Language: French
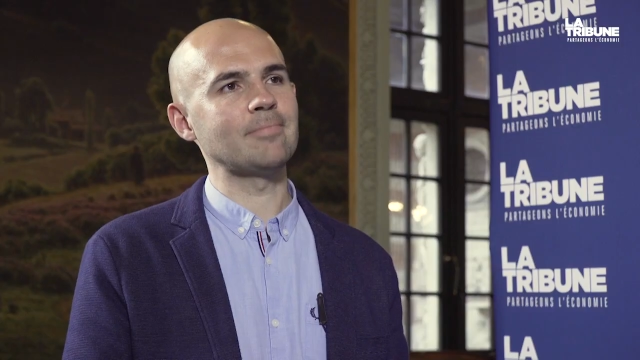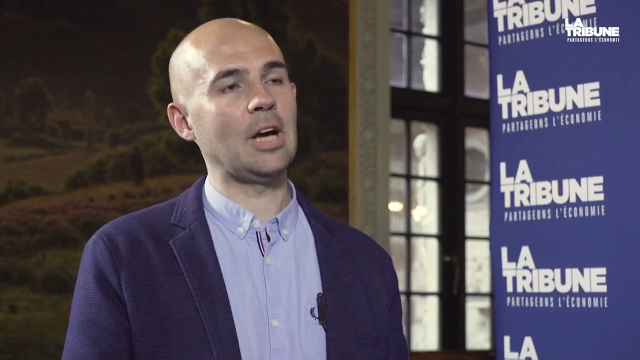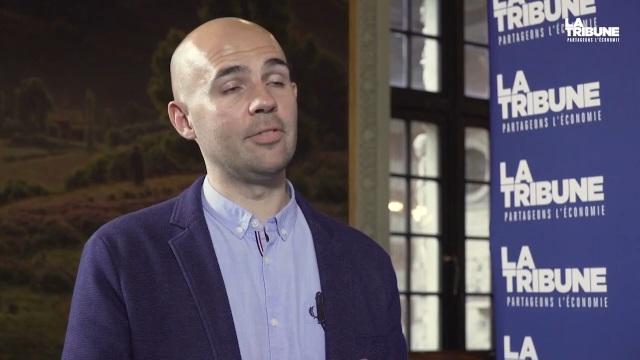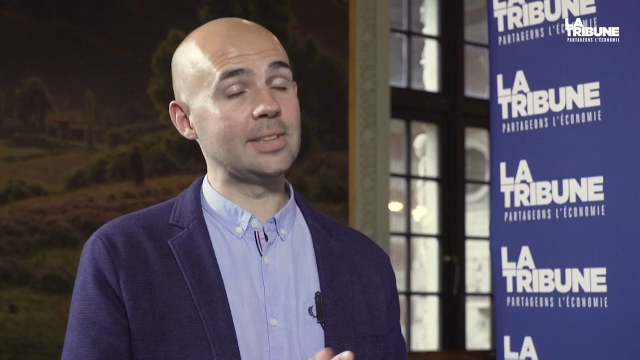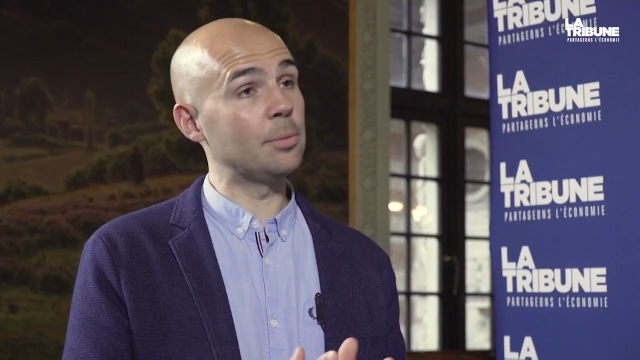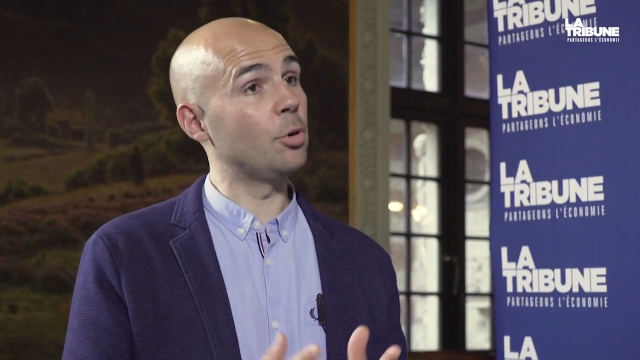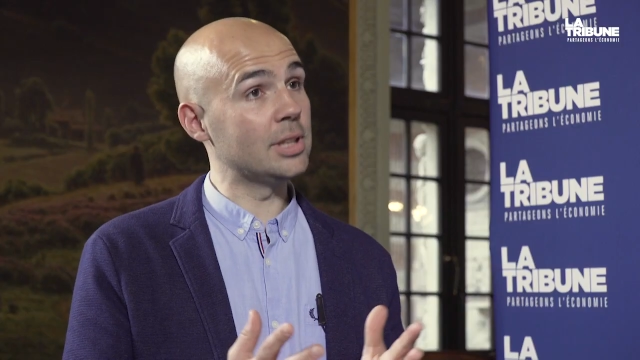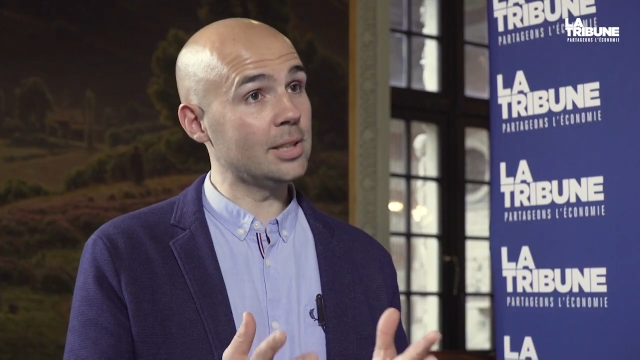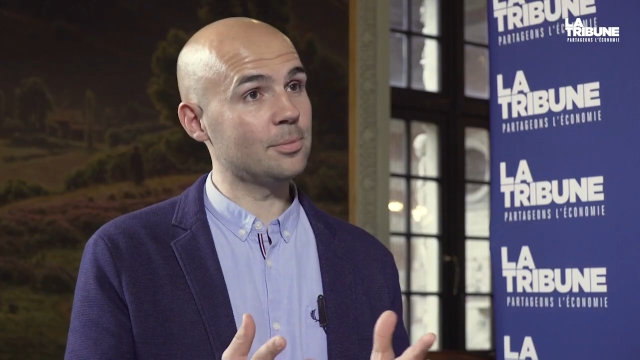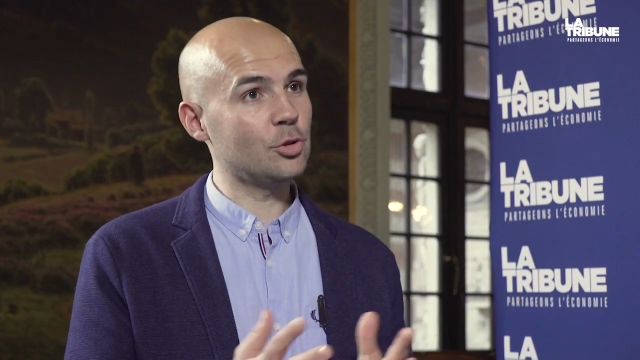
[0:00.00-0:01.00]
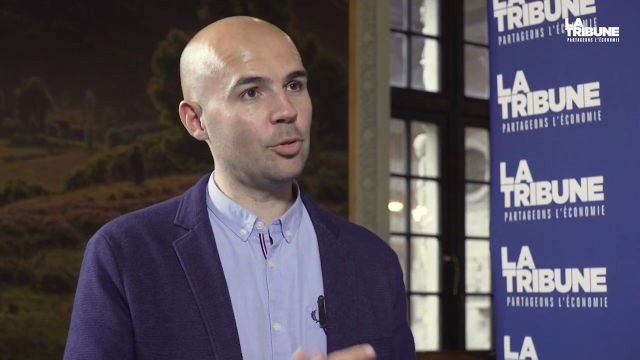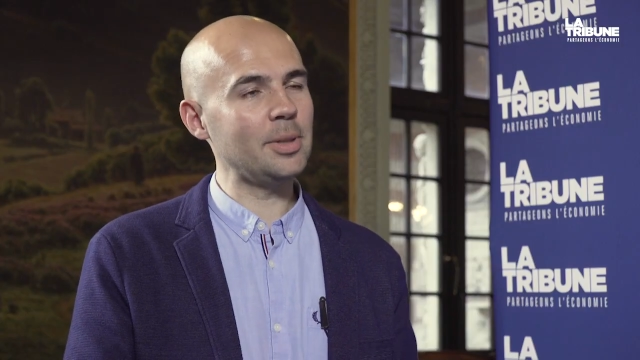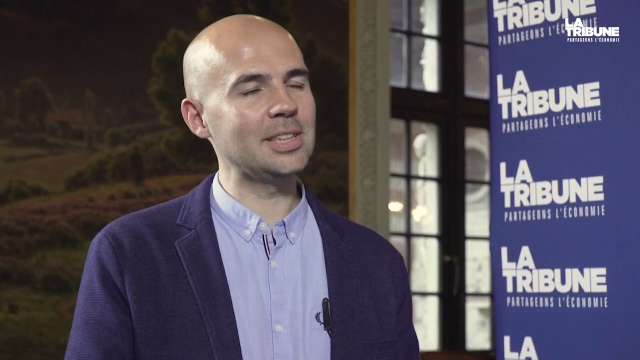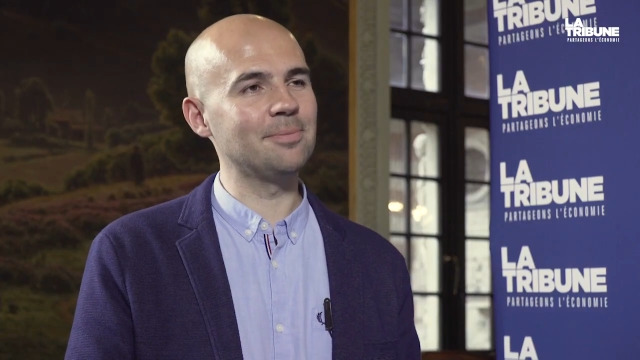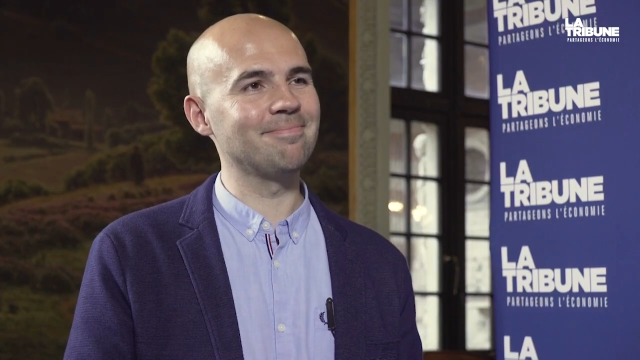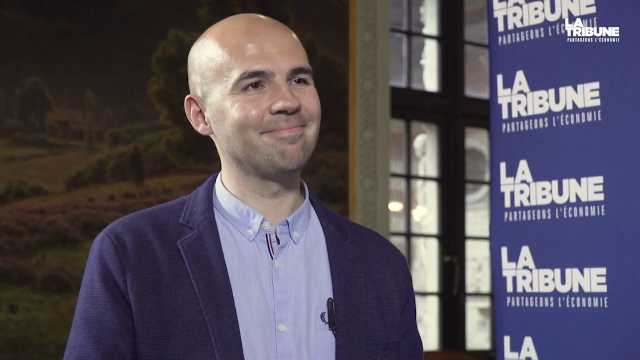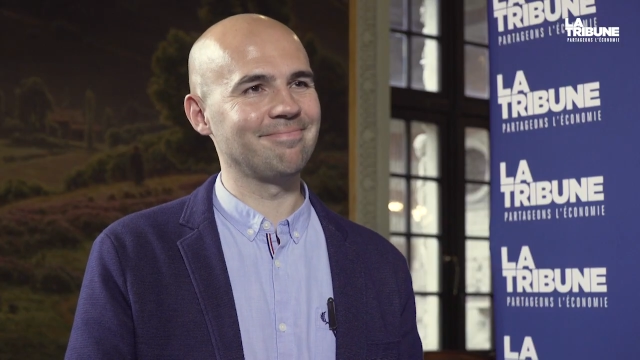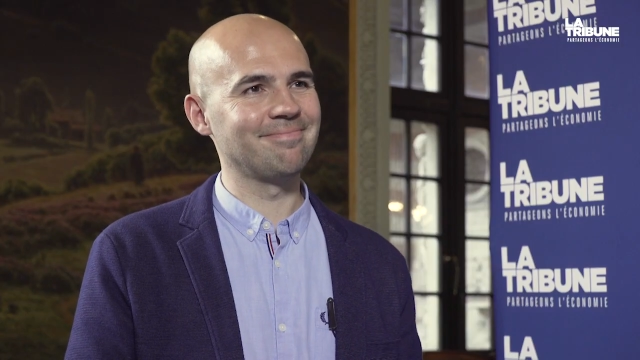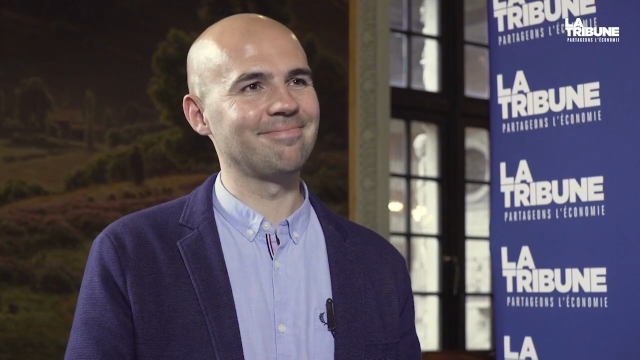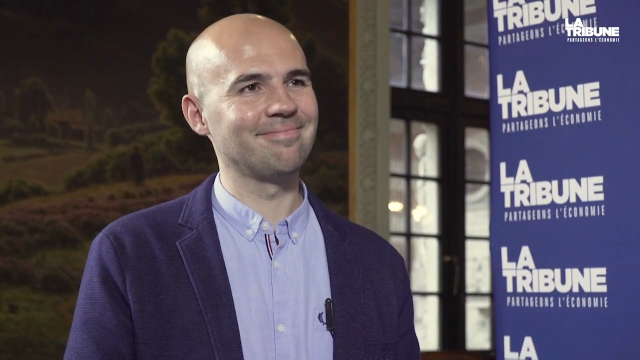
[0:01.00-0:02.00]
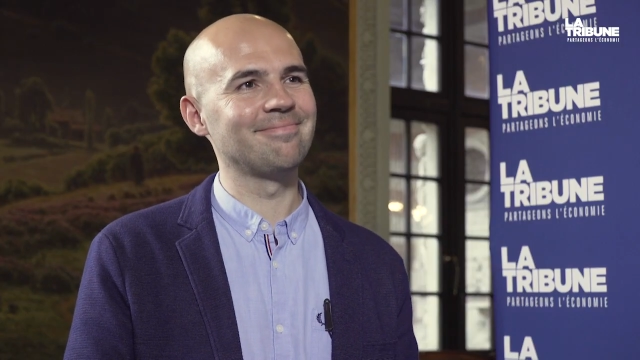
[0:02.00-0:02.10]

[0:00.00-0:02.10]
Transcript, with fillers: Vincent Bournet, je vous remercie. Merci à vous.